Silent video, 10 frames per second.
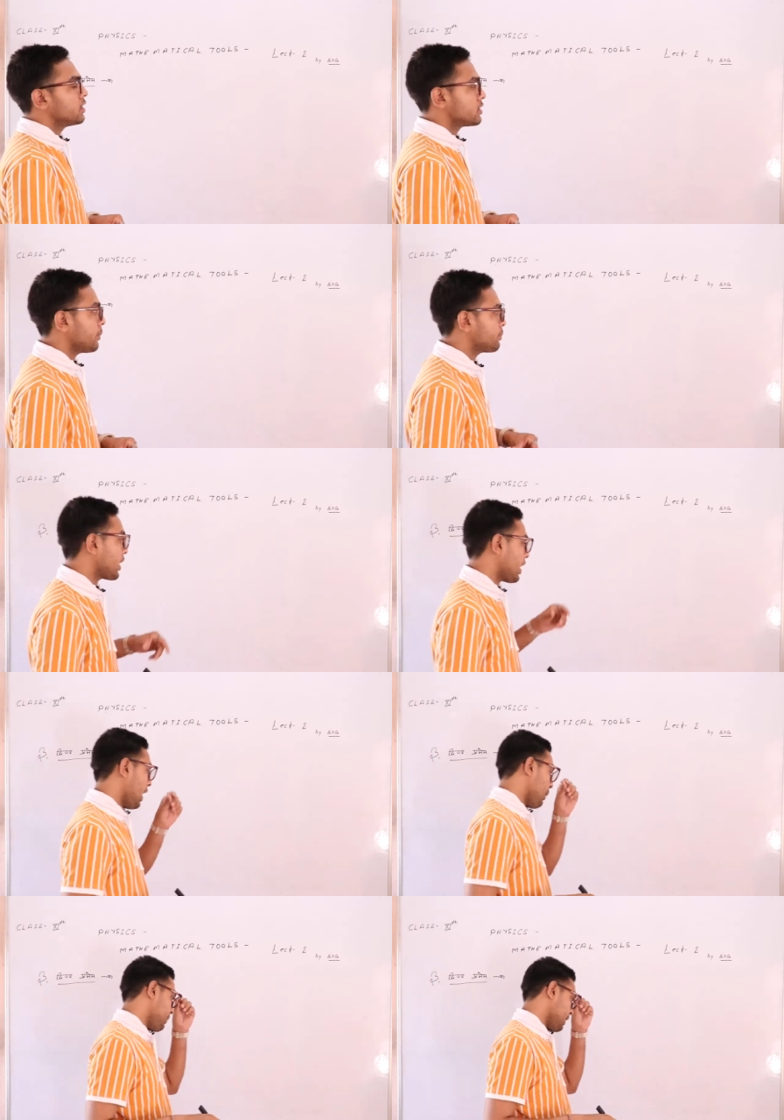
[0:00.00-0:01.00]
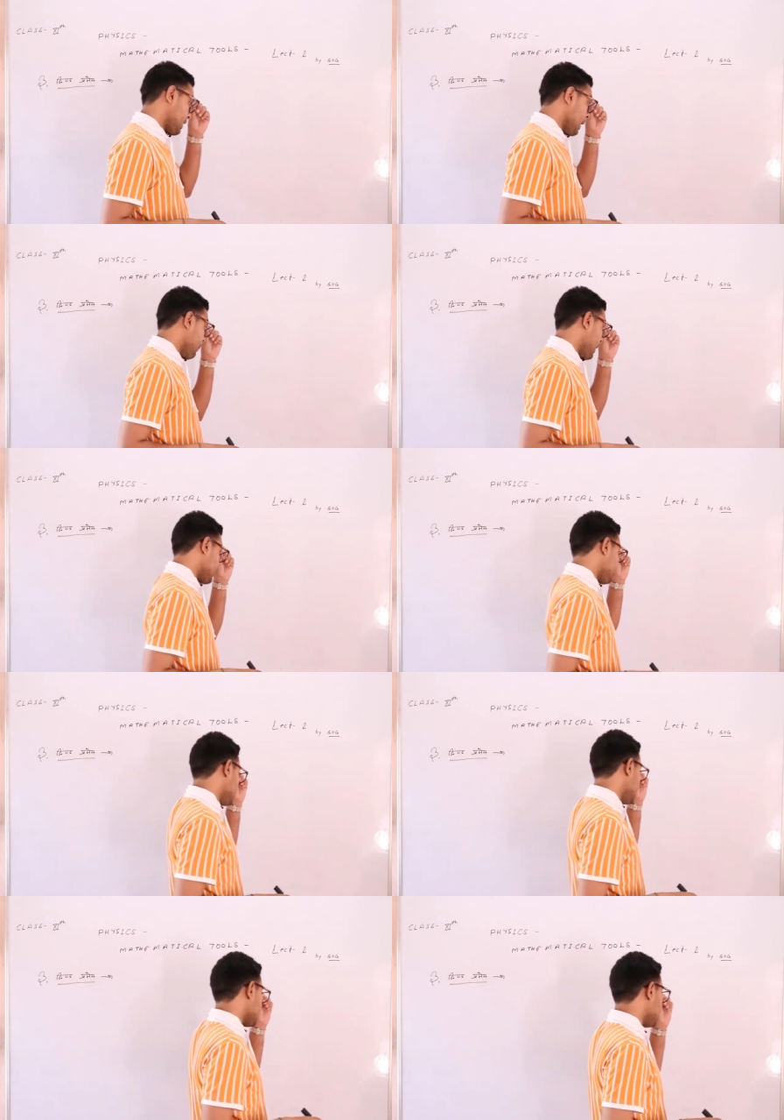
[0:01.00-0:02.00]
जब तक आपके पास
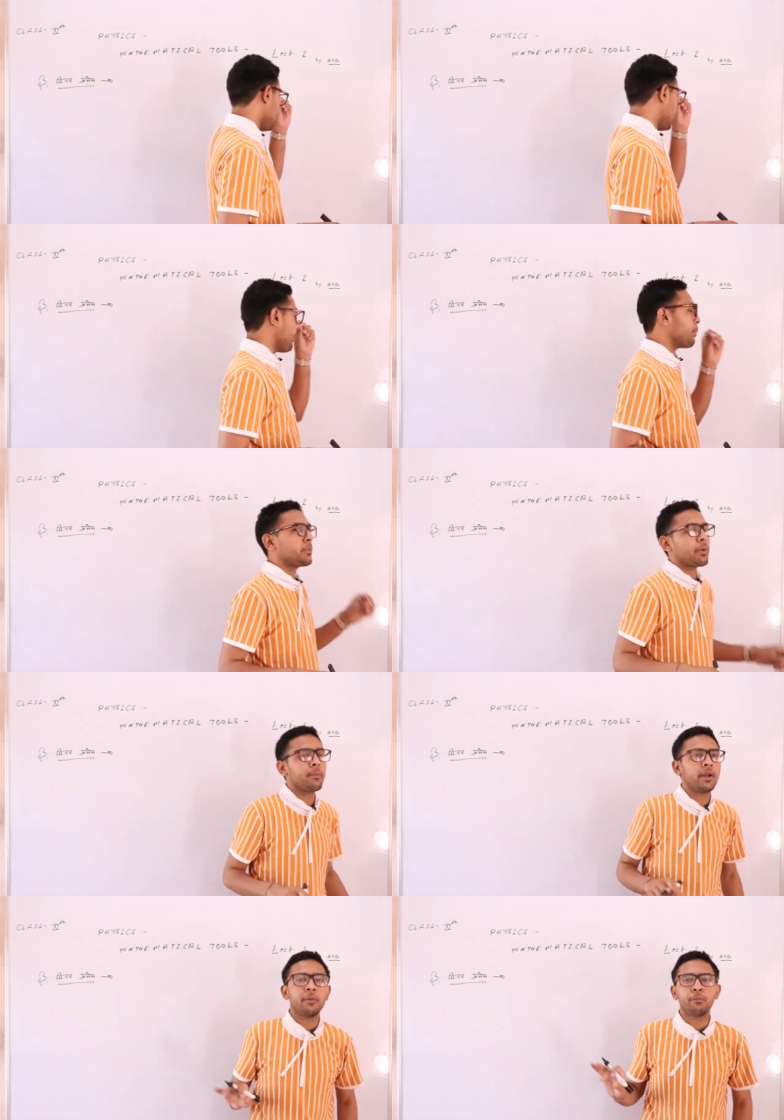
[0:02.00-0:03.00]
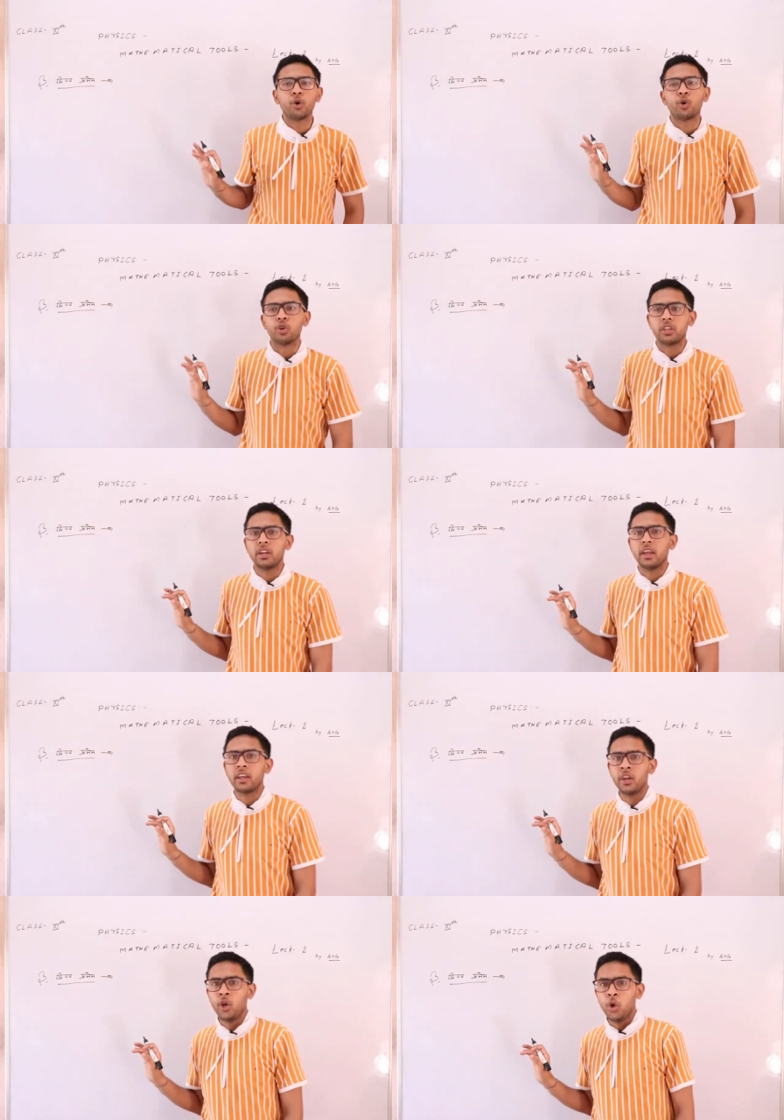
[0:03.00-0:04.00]
फिजिक्स है द्विपद में उपयोग होती
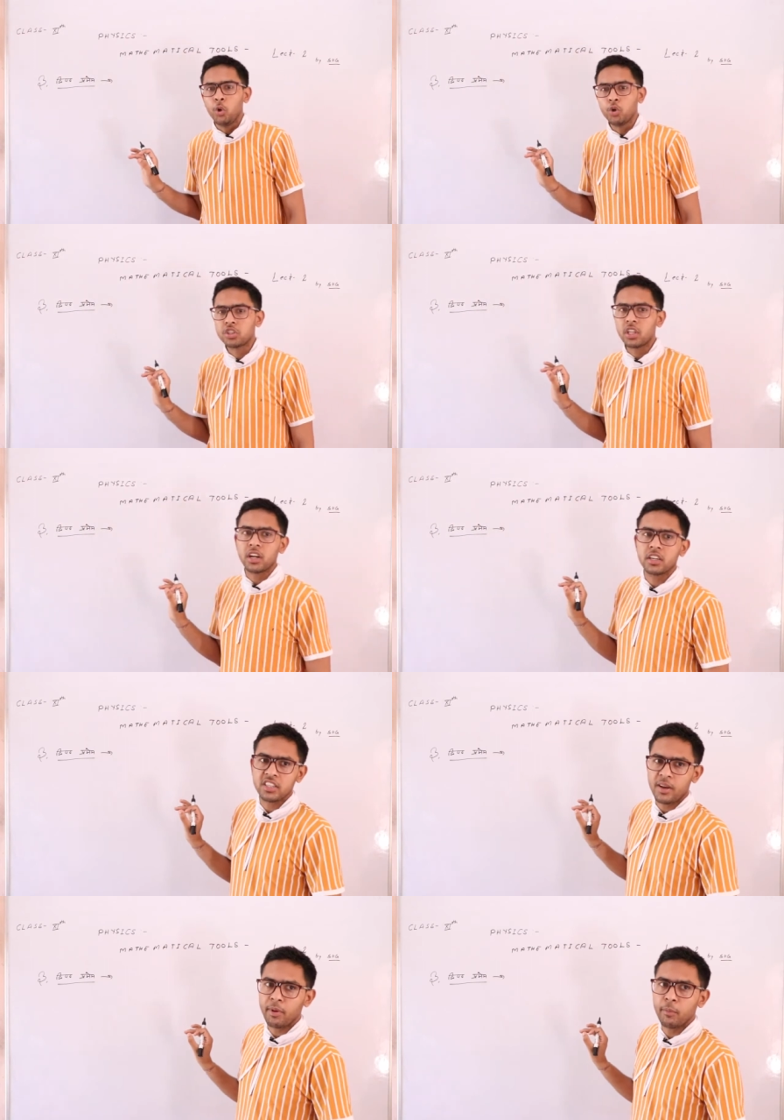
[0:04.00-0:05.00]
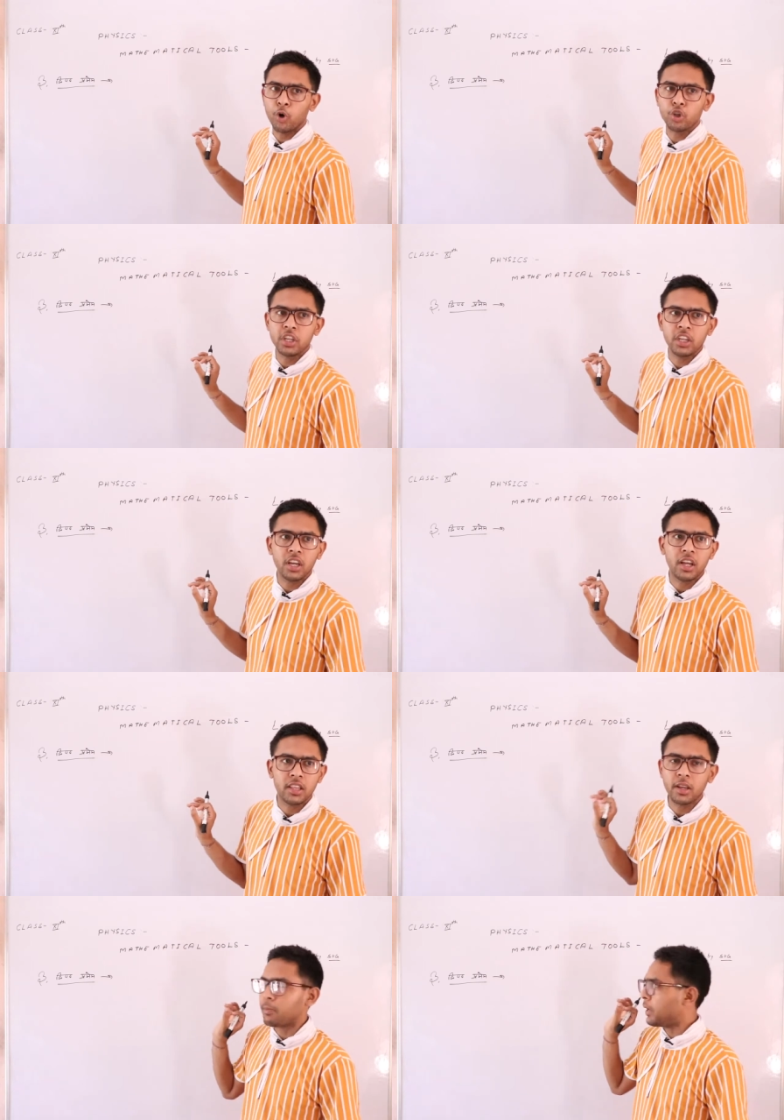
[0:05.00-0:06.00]
रहेगी उस तक कक्षा में बहुत ही
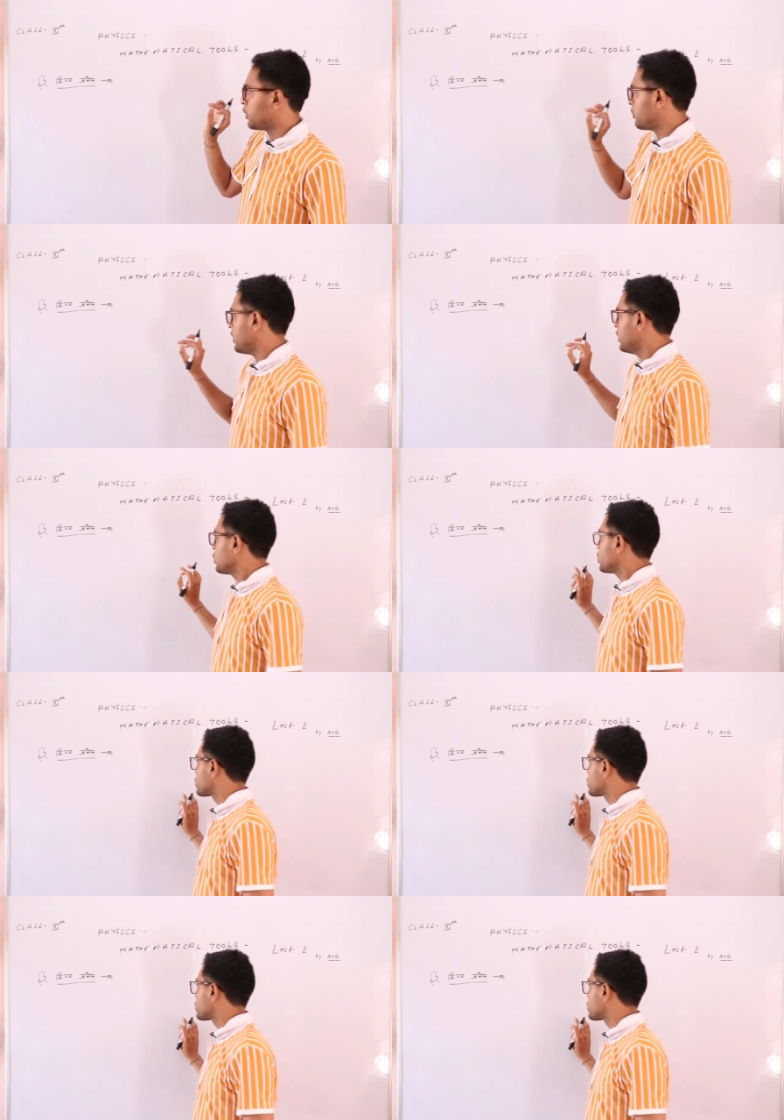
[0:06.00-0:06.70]
अधिक महत्व तो